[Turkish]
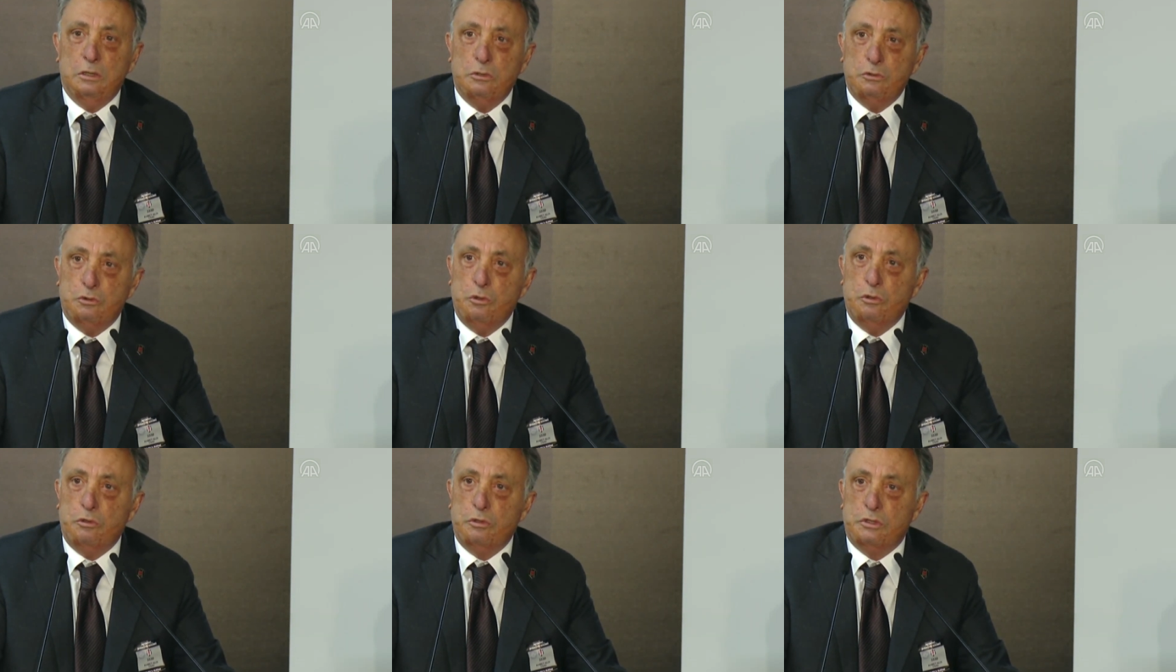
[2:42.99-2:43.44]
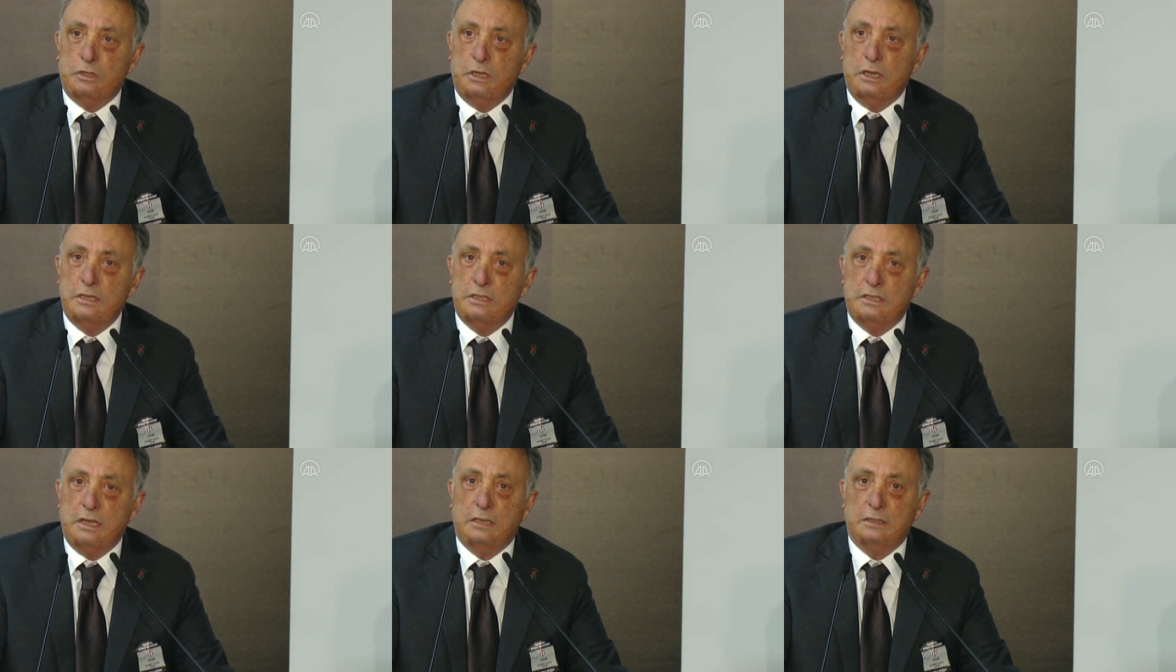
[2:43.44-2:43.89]
Çünkü
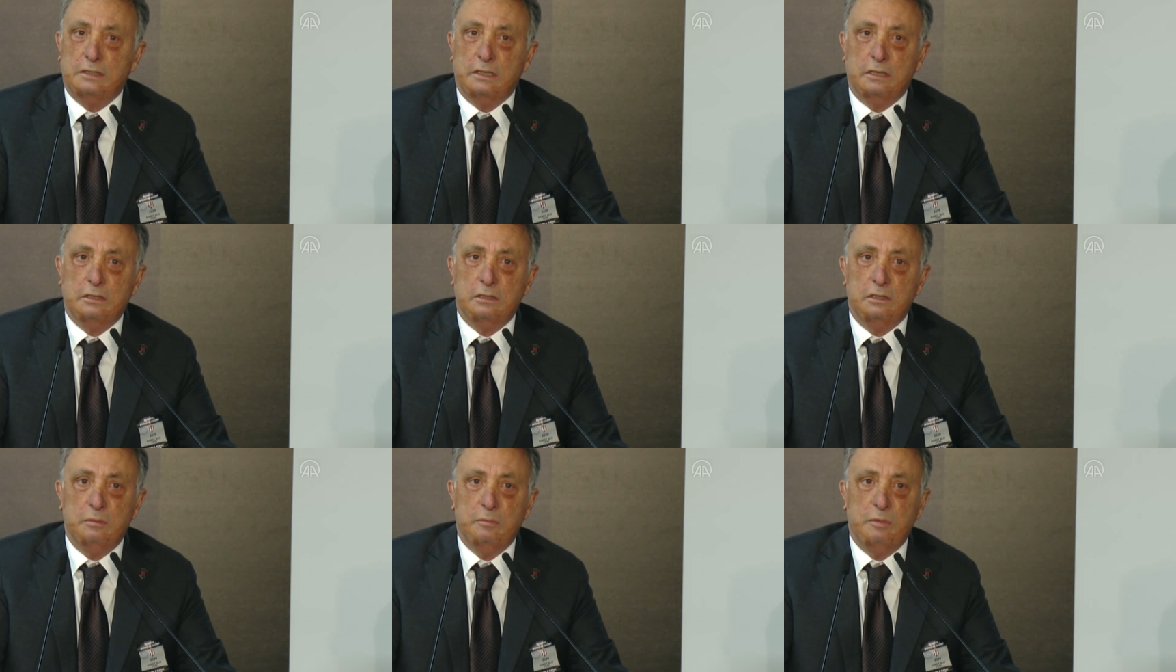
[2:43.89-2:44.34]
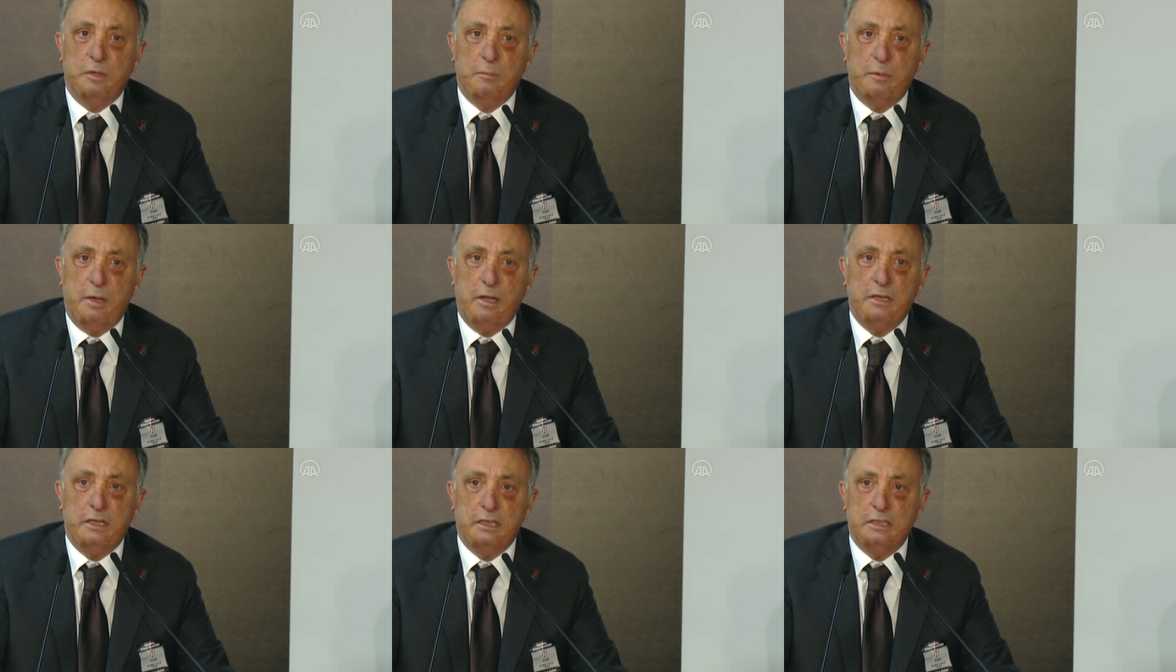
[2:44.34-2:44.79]
Sayın Serdar Adalı Bey
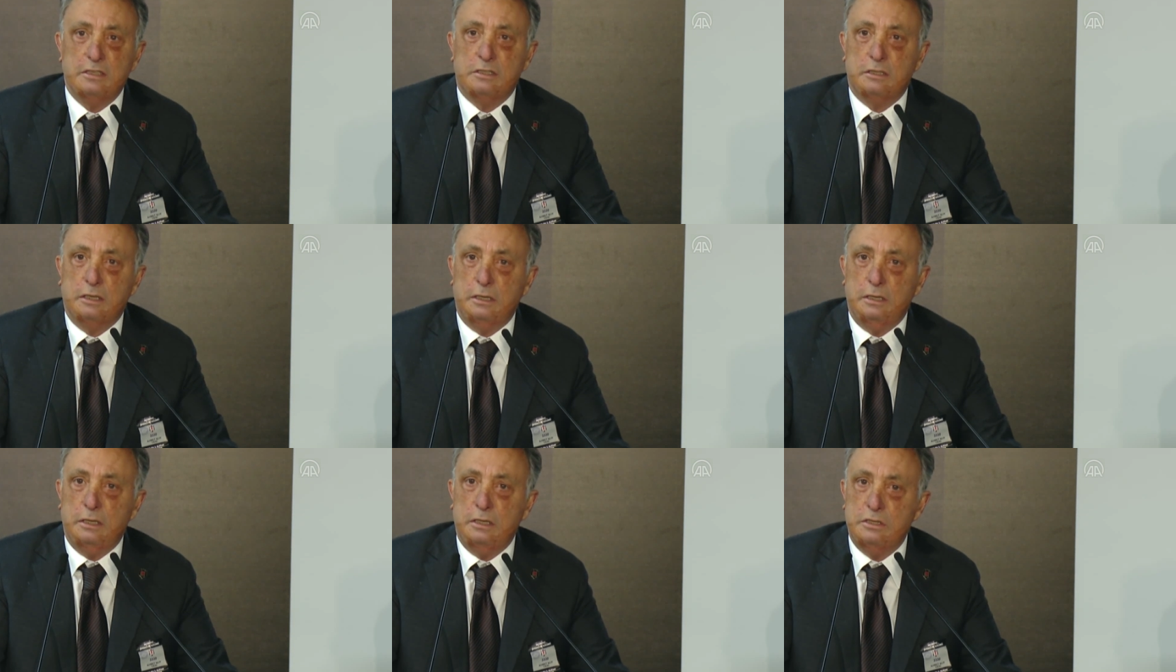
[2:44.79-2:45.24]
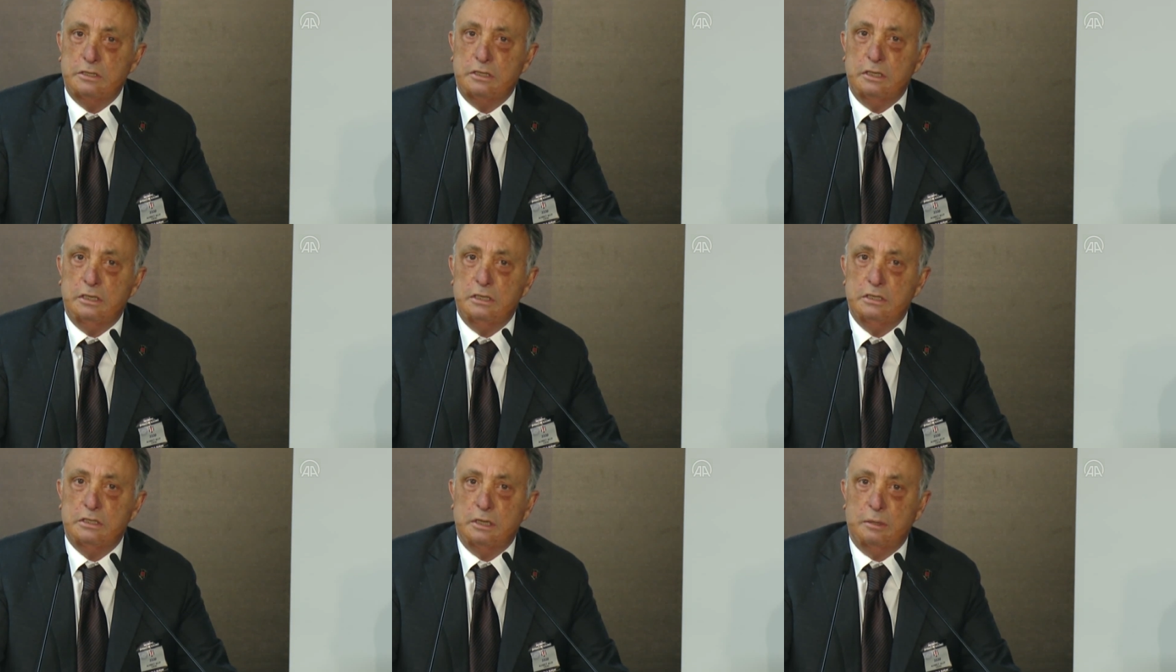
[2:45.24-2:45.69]
ben 7 seneyi
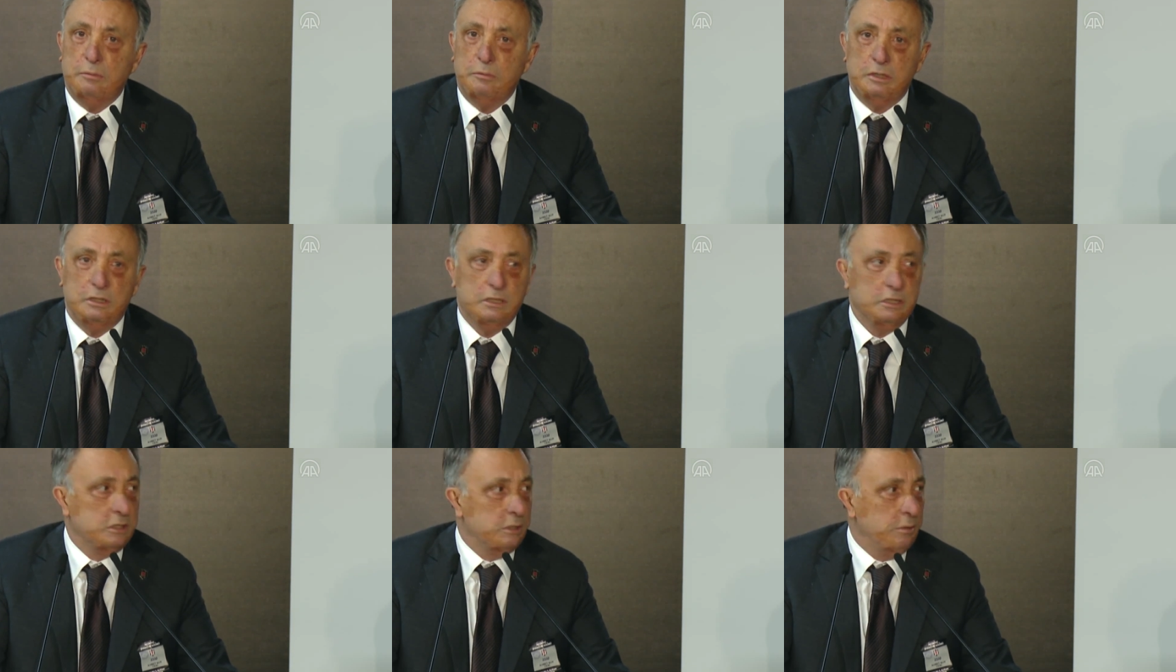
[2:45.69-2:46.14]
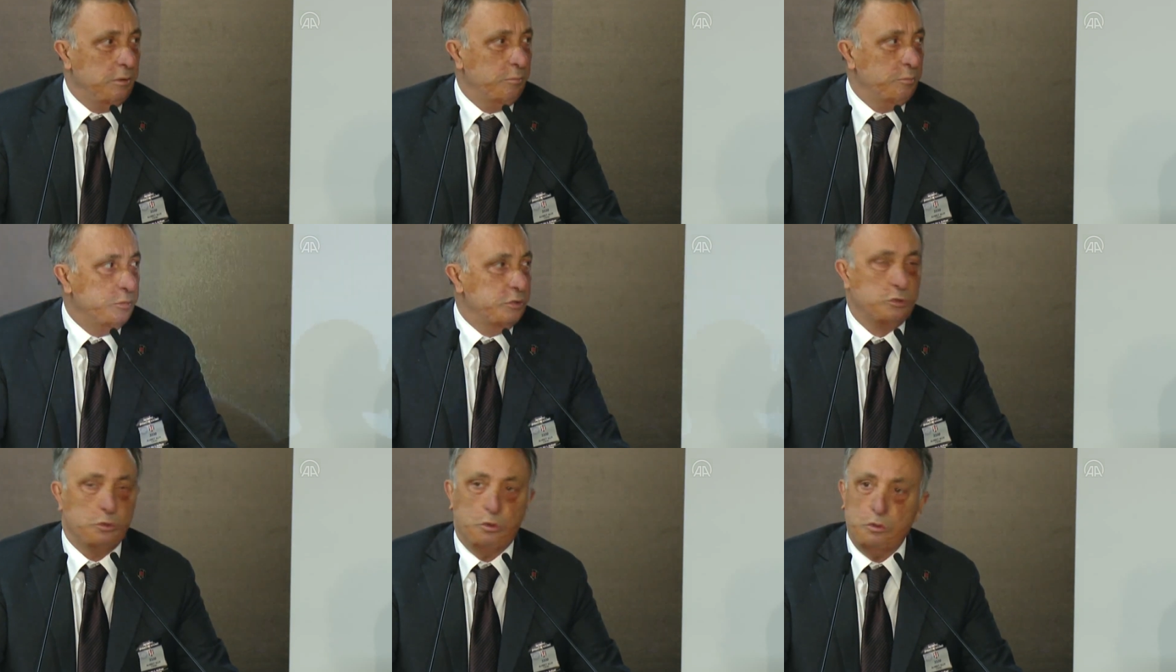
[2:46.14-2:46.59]
inceleyeceğim dediği
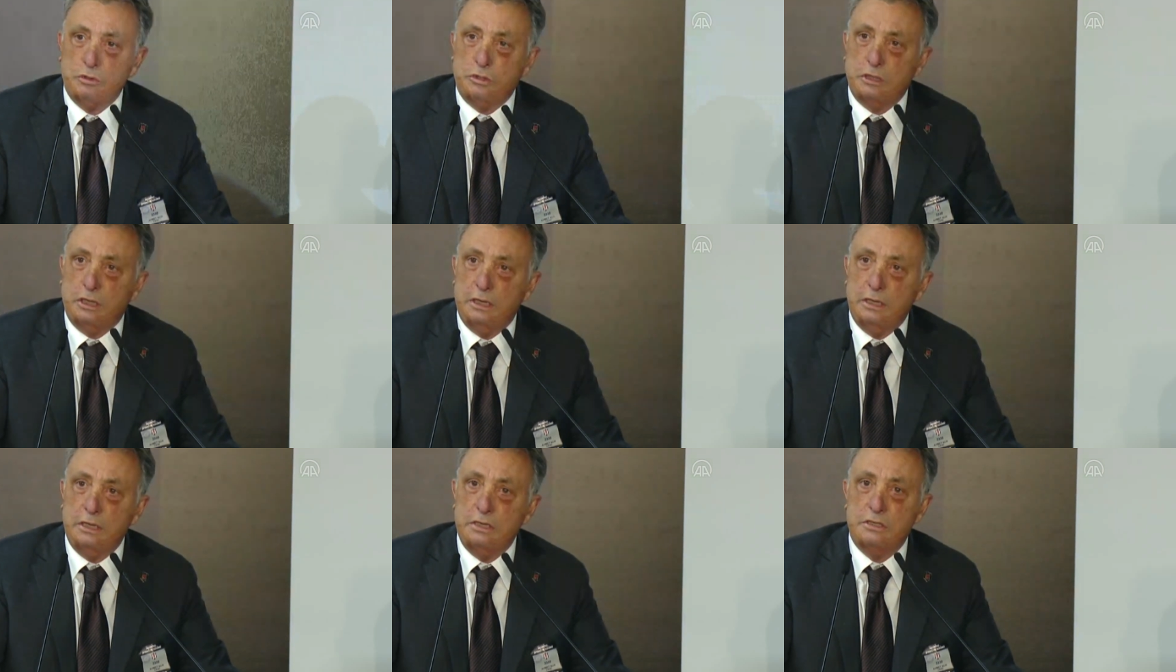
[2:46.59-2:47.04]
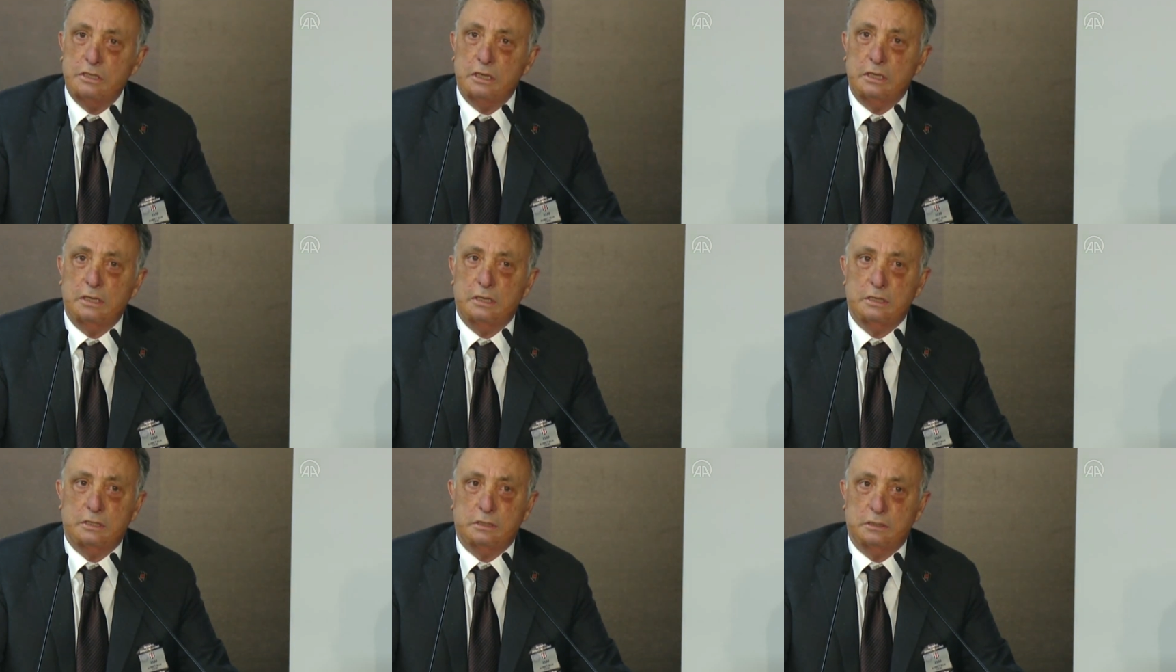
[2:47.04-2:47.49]
zaman biz de 10 seneyi
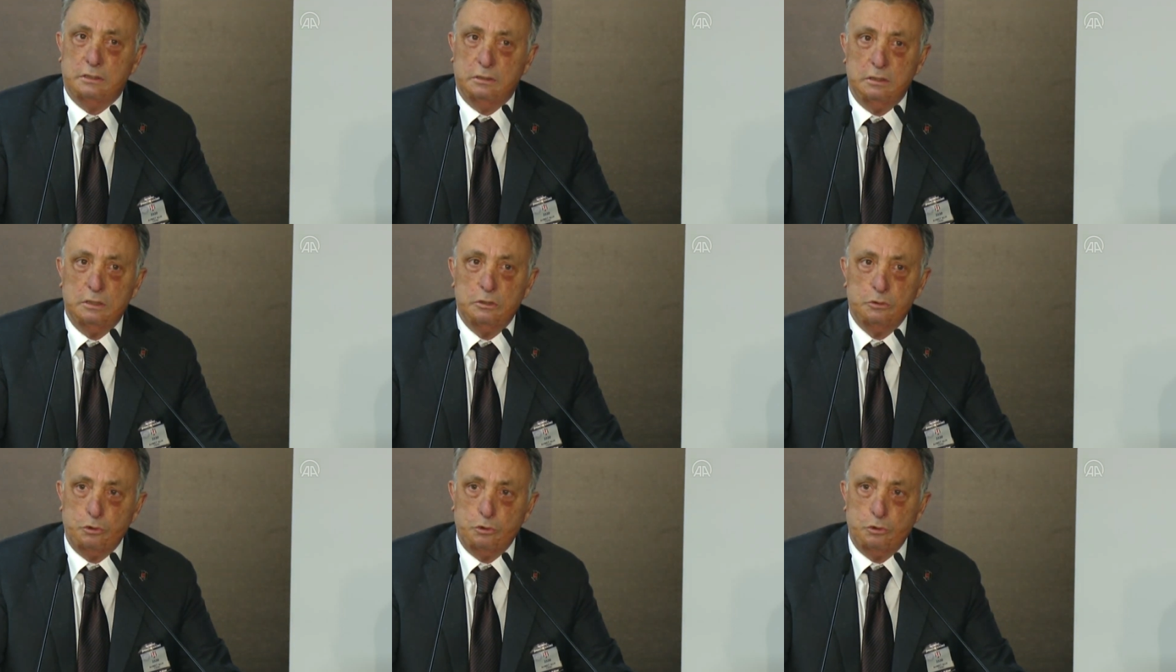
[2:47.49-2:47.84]
inceleriz.